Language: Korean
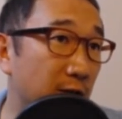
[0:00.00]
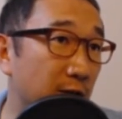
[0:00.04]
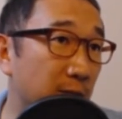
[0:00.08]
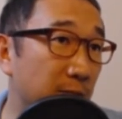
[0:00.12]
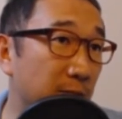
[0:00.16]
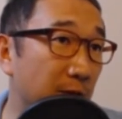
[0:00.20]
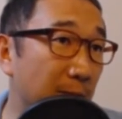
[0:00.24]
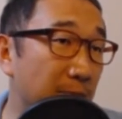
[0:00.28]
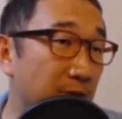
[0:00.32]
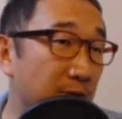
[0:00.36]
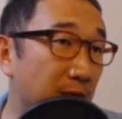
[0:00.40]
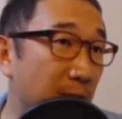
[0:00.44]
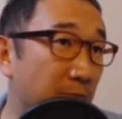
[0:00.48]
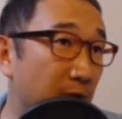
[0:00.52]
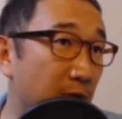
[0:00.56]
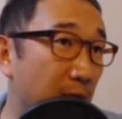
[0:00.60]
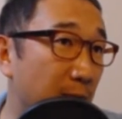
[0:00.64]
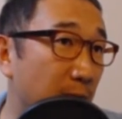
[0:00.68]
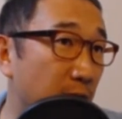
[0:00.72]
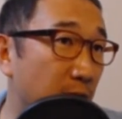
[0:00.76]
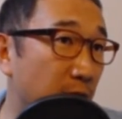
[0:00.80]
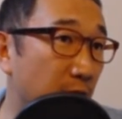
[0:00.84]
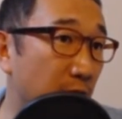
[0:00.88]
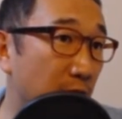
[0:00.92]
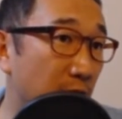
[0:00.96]
지금 삼삼을
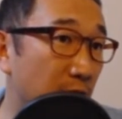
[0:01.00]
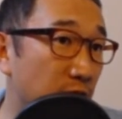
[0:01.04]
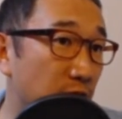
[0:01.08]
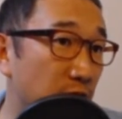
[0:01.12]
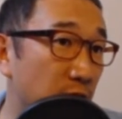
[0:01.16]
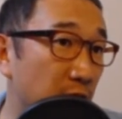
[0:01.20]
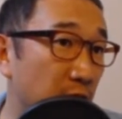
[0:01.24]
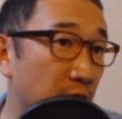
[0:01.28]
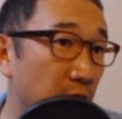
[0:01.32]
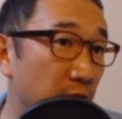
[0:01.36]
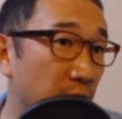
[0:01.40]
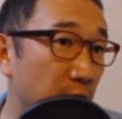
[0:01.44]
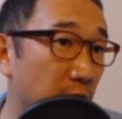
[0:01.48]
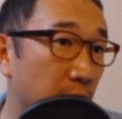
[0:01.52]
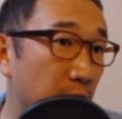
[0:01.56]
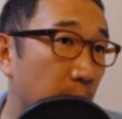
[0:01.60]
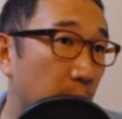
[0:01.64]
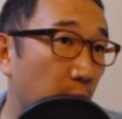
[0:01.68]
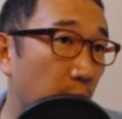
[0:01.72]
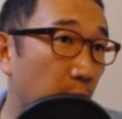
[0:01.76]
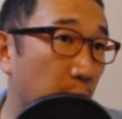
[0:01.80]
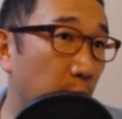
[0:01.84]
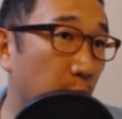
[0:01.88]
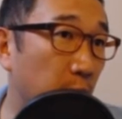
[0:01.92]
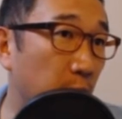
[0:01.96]
한번 들어갈 수도 있고
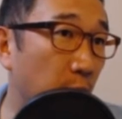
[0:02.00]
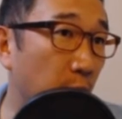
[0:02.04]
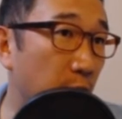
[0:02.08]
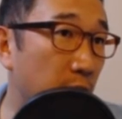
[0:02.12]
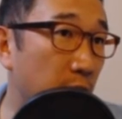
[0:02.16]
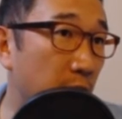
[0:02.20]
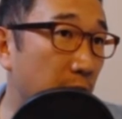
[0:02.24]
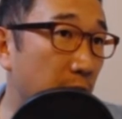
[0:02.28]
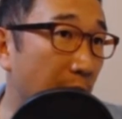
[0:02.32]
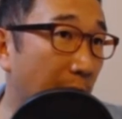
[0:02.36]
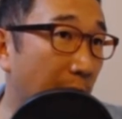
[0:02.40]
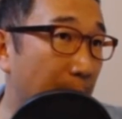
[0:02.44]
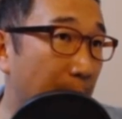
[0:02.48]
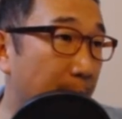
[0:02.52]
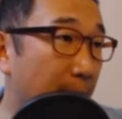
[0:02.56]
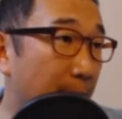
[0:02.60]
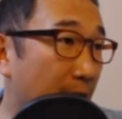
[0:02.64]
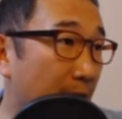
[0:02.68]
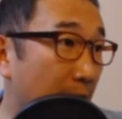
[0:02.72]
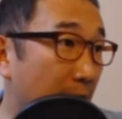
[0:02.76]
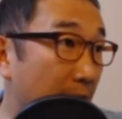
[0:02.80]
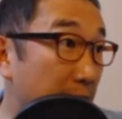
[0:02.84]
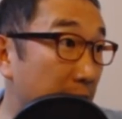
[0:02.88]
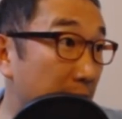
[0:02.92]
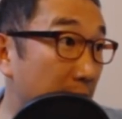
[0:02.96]
뭐 보통은 이렇게
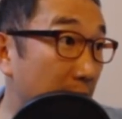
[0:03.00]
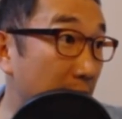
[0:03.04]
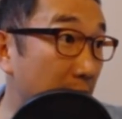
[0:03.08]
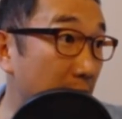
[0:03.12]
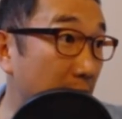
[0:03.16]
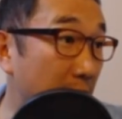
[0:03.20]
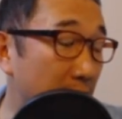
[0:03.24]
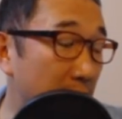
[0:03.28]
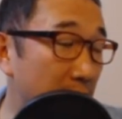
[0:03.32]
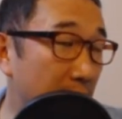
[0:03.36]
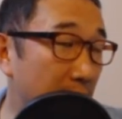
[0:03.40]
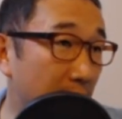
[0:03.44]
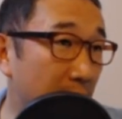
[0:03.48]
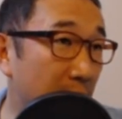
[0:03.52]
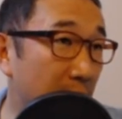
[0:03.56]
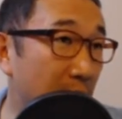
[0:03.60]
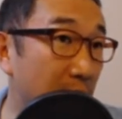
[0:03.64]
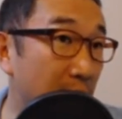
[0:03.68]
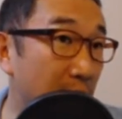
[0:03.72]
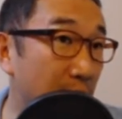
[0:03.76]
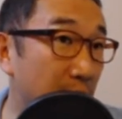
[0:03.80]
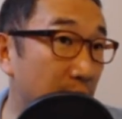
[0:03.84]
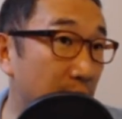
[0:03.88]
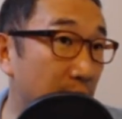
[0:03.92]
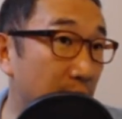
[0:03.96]
압박하는 게
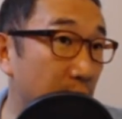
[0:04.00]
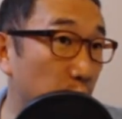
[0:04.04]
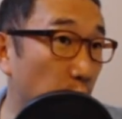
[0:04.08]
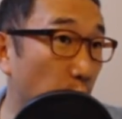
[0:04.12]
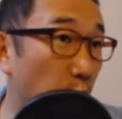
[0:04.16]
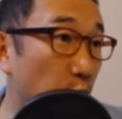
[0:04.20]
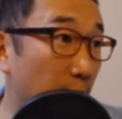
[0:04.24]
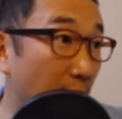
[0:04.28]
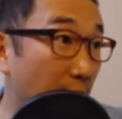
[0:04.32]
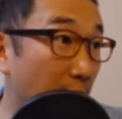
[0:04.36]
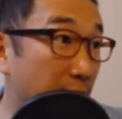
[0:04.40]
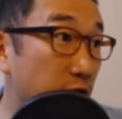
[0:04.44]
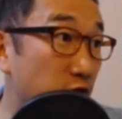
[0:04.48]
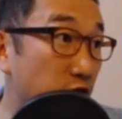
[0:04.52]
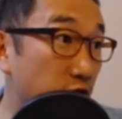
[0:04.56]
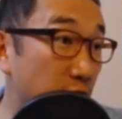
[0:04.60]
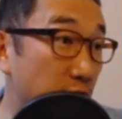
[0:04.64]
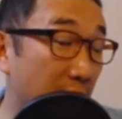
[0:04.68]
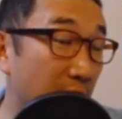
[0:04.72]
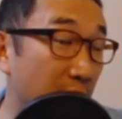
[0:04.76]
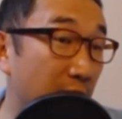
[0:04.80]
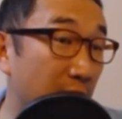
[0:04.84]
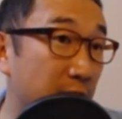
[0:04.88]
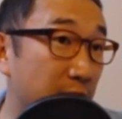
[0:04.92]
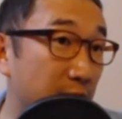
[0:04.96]
상당한 그 좋은 카드
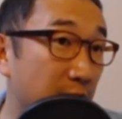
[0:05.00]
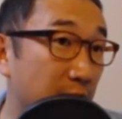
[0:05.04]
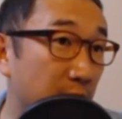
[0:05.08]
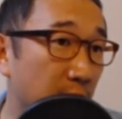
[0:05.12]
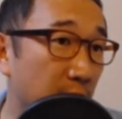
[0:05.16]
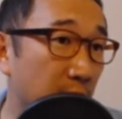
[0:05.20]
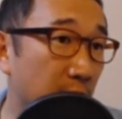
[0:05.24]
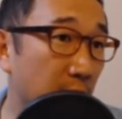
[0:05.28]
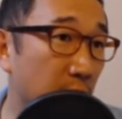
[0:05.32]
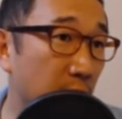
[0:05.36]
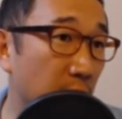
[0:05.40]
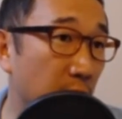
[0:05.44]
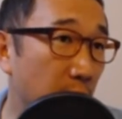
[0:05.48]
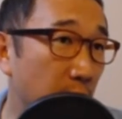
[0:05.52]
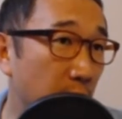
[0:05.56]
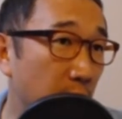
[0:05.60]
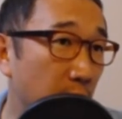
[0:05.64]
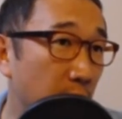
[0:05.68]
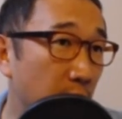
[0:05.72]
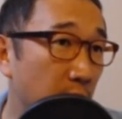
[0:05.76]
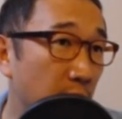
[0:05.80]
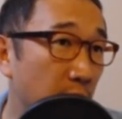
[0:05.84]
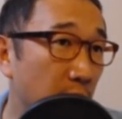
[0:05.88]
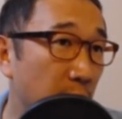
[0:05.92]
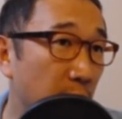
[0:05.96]
중에 하나죠. 그리고
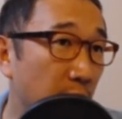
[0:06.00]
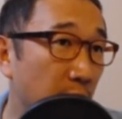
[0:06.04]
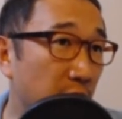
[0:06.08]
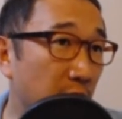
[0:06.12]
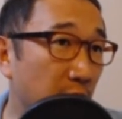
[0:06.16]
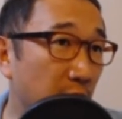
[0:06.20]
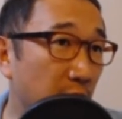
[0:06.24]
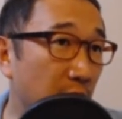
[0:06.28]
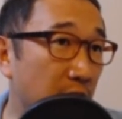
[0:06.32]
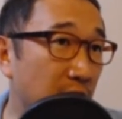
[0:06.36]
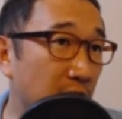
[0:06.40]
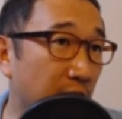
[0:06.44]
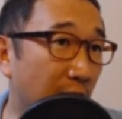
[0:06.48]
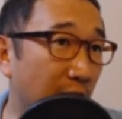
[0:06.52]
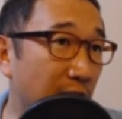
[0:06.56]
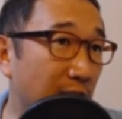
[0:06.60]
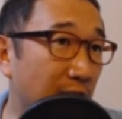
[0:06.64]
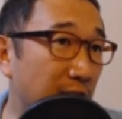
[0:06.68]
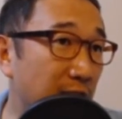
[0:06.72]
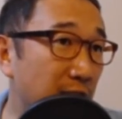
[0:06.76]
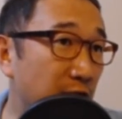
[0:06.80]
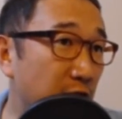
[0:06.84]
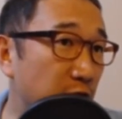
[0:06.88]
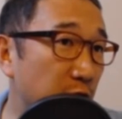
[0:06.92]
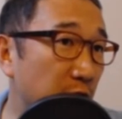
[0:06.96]
뭐 이렇게 이제
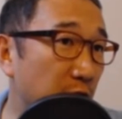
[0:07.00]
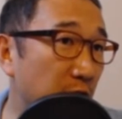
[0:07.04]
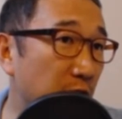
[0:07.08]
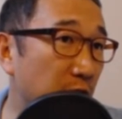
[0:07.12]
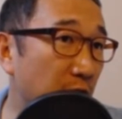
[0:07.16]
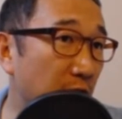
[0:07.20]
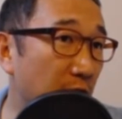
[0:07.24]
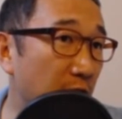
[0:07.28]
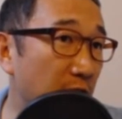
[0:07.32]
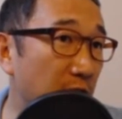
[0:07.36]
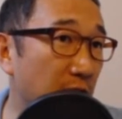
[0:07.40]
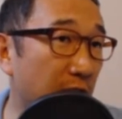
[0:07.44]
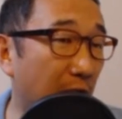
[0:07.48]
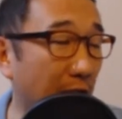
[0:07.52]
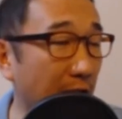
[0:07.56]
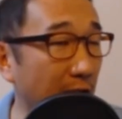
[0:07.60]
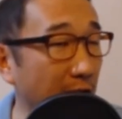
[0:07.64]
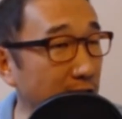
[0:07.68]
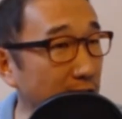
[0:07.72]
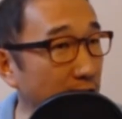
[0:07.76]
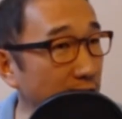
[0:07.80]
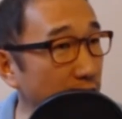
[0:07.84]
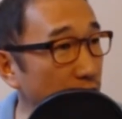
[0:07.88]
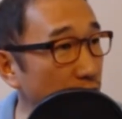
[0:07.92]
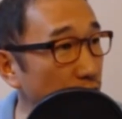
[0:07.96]
갈라칠 수도 있는데 이
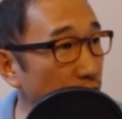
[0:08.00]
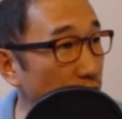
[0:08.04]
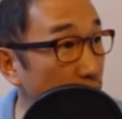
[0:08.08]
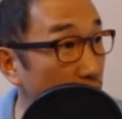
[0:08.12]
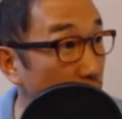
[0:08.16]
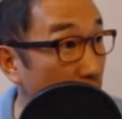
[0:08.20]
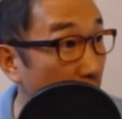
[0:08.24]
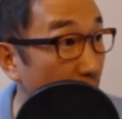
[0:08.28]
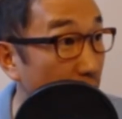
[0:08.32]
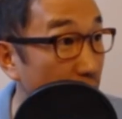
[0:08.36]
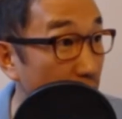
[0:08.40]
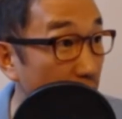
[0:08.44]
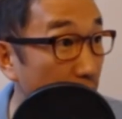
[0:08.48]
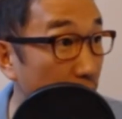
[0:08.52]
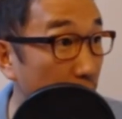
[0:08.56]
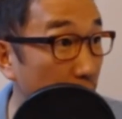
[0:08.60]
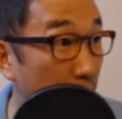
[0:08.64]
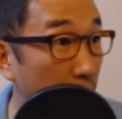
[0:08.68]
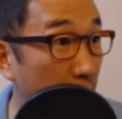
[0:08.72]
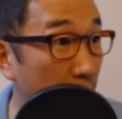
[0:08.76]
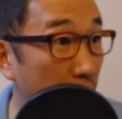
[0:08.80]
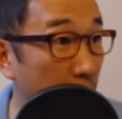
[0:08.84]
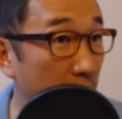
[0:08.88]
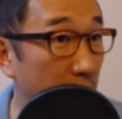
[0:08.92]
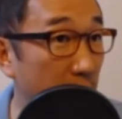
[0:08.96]
갈라치는 수는
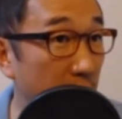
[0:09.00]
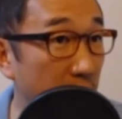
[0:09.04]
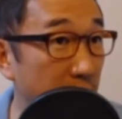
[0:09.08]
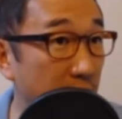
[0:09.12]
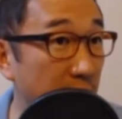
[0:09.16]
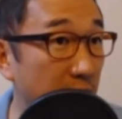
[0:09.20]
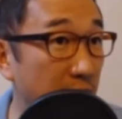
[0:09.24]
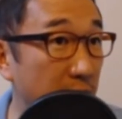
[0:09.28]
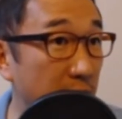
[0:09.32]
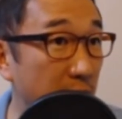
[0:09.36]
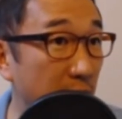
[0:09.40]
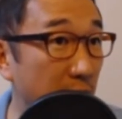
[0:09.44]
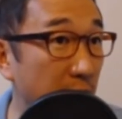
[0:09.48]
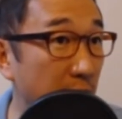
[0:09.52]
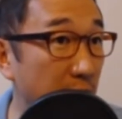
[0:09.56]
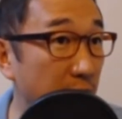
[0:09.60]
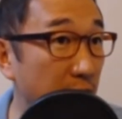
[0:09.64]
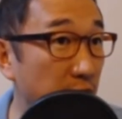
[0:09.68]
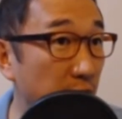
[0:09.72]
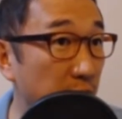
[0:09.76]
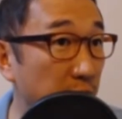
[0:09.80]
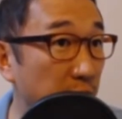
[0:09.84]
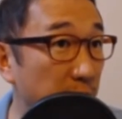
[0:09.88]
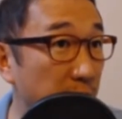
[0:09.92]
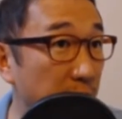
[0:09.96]
아무래도 예, 지금
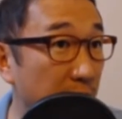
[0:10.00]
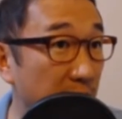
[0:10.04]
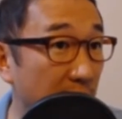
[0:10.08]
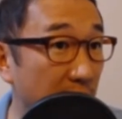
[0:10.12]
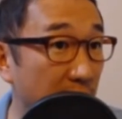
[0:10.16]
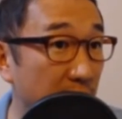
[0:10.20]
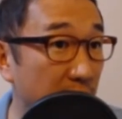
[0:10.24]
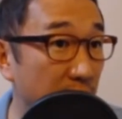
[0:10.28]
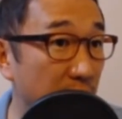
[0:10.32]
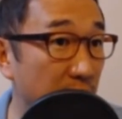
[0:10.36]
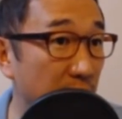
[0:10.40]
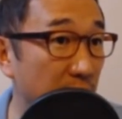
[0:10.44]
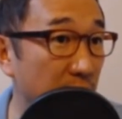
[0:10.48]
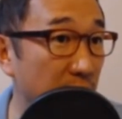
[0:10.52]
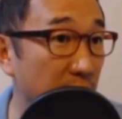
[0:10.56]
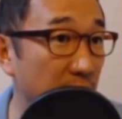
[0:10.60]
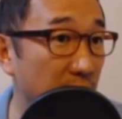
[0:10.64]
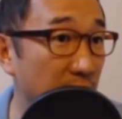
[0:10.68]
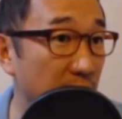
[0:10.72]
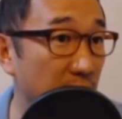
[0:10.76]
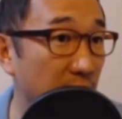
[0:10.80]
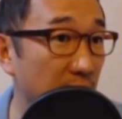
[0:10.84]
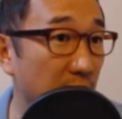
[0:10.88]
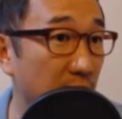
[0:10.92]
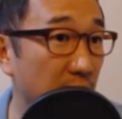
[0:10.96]
상황에서좀 밋밋한 그런
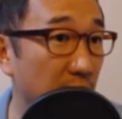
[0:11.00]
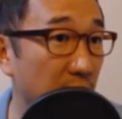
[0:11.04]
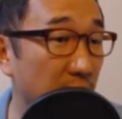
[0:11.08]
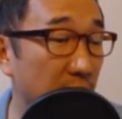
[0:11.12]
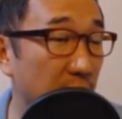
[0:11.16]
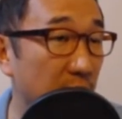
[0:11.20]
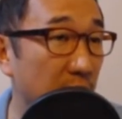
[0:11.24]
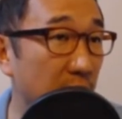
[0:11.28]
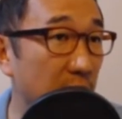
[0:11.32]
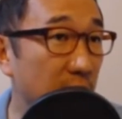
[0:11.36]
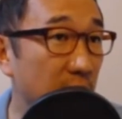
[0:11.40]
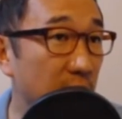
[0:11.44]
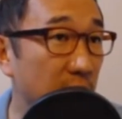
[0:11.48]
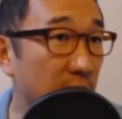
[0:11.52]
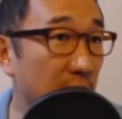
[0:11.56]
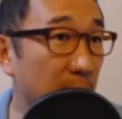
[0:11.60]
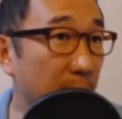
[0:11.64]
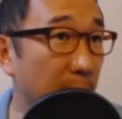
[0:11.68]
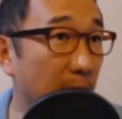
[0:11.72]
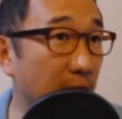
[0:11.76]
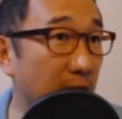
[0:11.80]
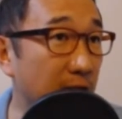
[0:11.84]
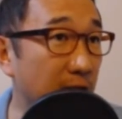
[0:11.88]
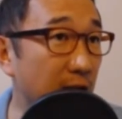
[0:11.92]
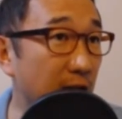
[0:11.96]
느낌이 듭니다.
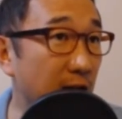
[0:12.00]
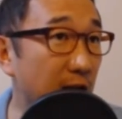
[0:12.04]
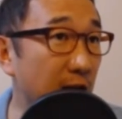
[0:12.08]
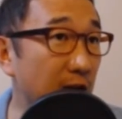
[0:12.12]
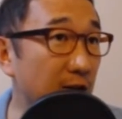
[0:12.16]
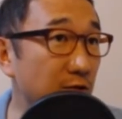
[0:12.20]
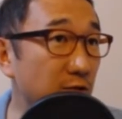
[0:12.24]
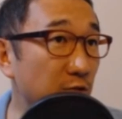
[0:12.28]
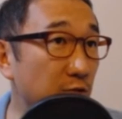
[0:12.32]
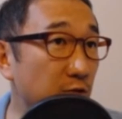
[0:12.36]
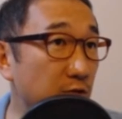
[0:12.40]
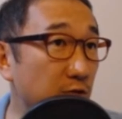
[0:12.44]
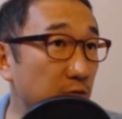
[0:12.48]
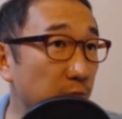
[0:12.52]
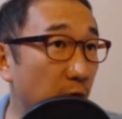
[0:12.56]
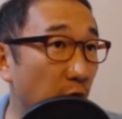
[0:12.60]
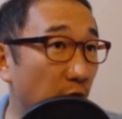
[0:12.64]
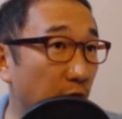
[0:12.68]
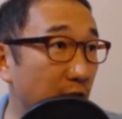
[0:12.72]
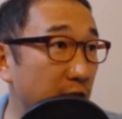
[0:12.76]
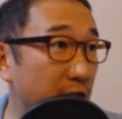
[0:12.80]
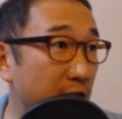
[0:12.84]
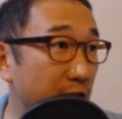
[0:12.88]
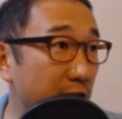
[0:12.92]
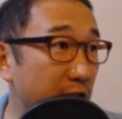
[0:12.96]
그러니까 백이 생각할 수 있는 수는
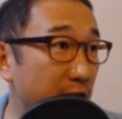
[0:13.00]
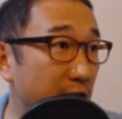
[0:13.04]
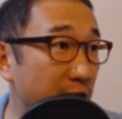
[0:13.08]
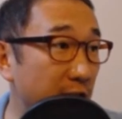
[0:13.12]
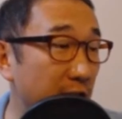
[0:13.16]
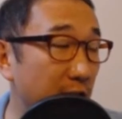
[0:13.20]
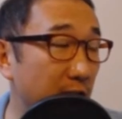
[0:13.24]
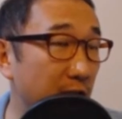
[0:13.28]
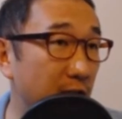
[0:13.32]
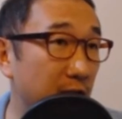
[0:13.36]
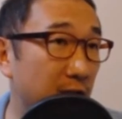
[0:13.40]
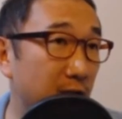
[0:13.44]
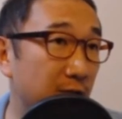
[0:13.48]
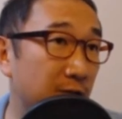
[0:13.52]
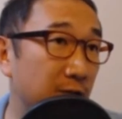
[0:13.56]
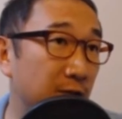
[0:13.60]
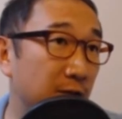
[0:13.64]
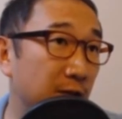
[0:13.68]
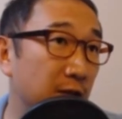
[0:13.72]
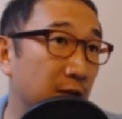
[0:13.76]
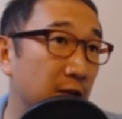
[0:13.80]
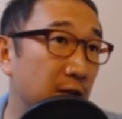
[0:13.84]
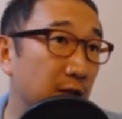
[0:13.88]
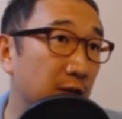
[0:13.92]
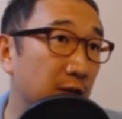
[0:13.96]
몇 가지가 있는데요.